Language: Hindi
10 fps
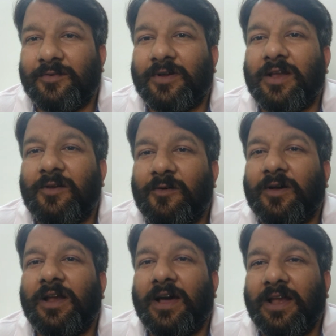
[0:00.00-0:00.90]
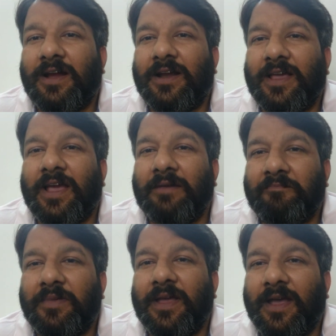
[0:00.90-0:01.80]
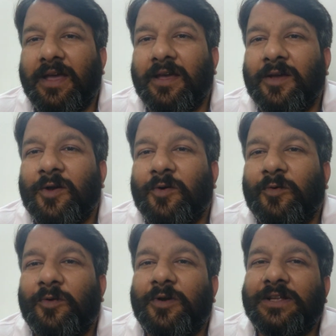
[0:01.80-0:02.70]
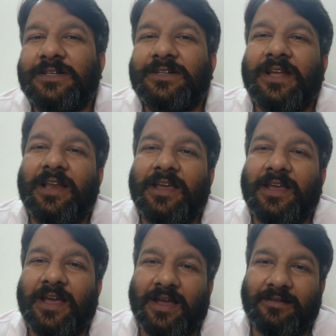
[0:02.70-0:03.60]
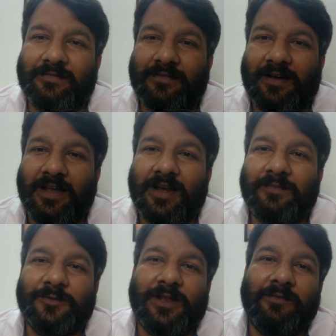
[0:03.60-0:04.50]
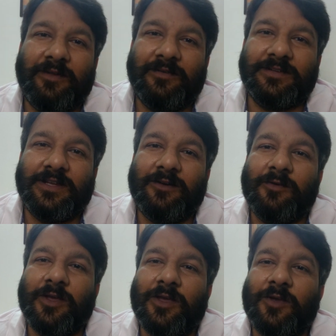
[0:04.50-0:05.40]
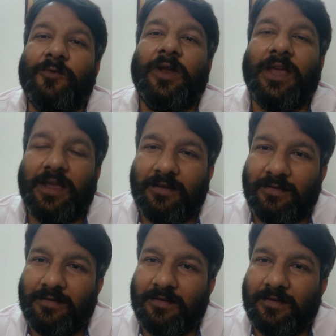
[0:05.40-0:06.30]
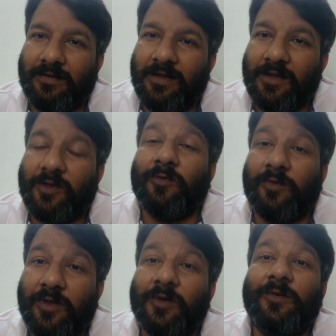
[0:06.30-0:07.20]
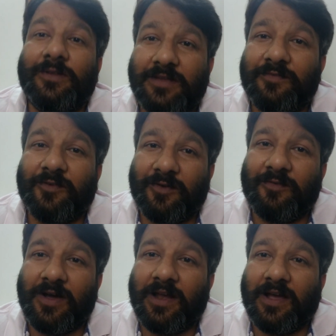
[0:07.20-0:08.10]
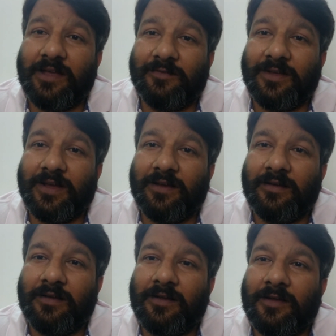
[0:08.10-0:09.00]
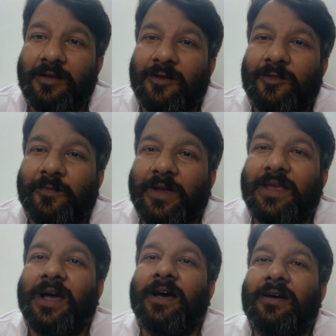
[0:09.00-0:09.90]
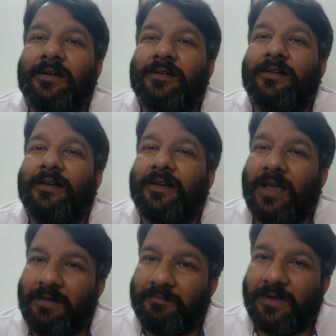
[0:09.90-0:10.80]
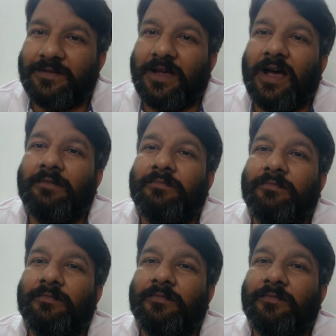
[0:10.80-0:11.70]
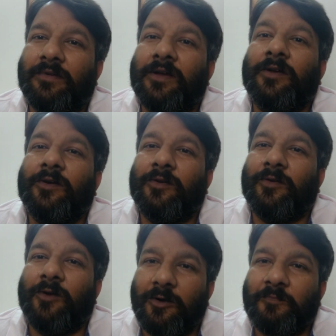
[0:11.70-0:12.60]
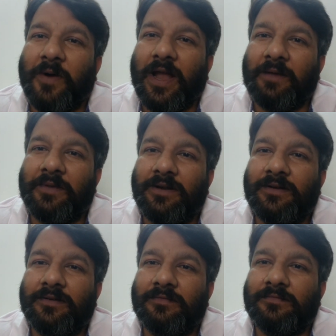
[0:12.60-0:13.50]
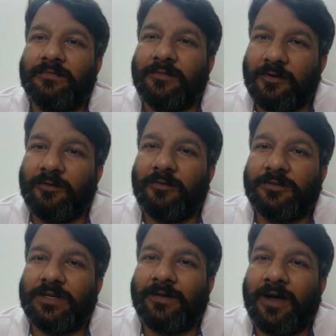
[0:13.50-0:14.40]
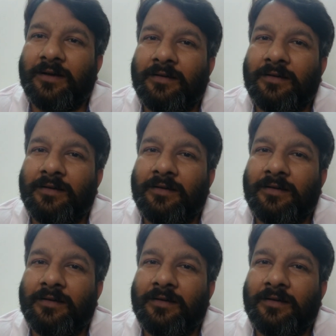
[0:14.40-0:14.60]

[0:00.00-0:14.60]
जो कि लोकल अलीगढ़ के एमपी हैं उन्होंने चिट्ठी लिखी है अलीगढ़ मुस्लिम यूनिवर्सिटी को कि क्यों नहीं क्यों क्यों इसकी फ़ोटो वहां लगाई हुई है तो भैया एमपी साहब गुड पार्लियामेंट गुड लोकसभा